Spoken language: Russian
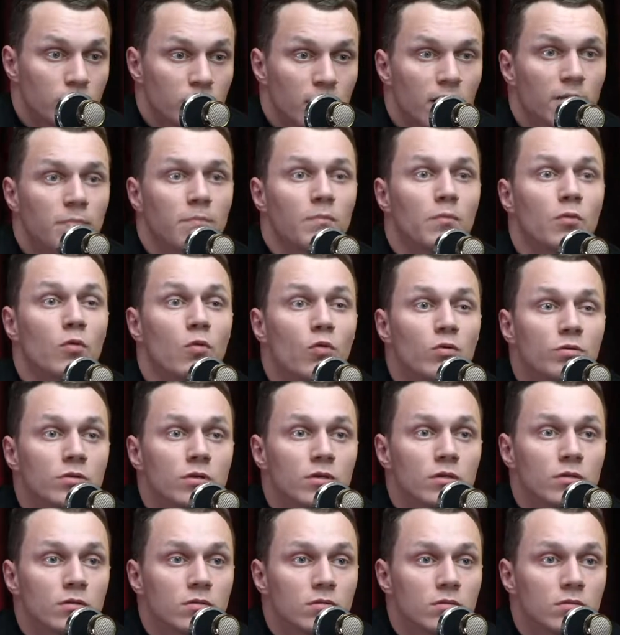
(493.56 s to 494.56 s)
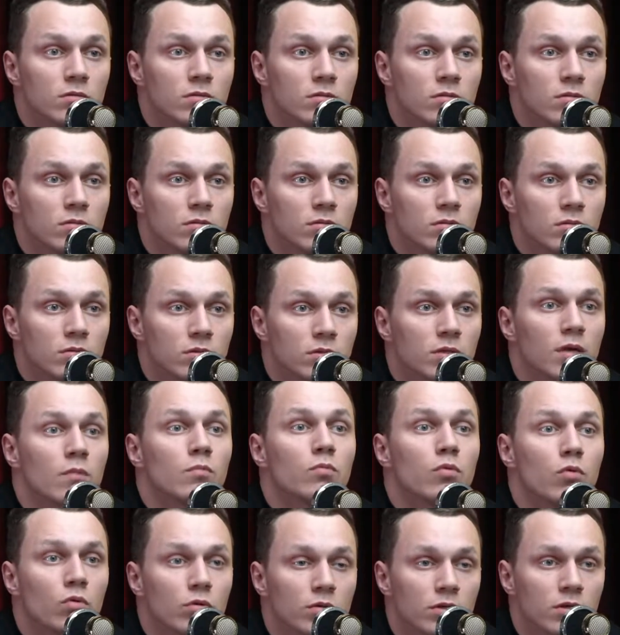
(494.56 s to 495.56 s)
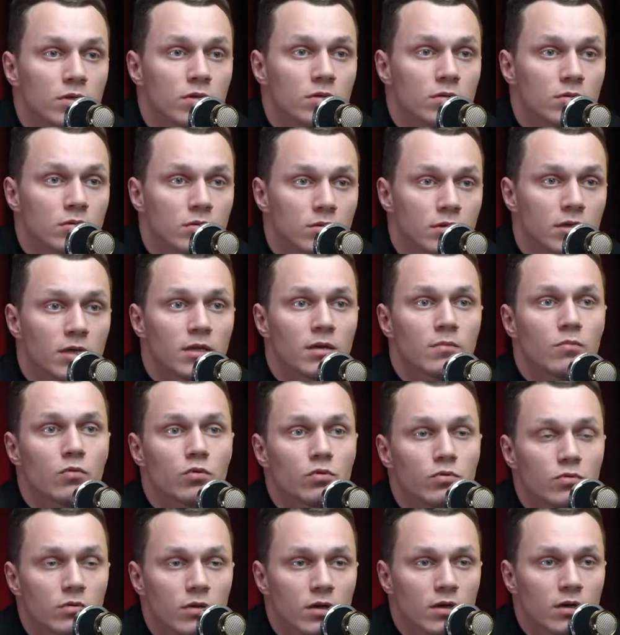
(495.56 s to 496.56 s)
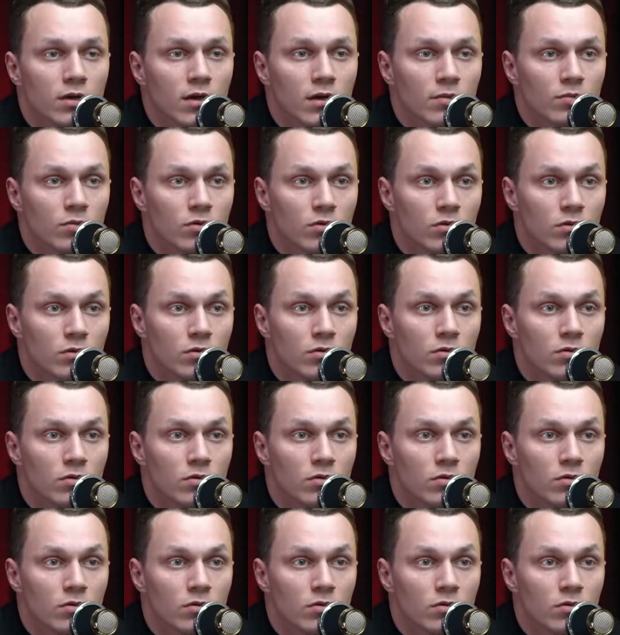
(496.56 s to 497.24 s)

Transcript: Я блогер. Я блогер. Я работаю Контент. на камеру.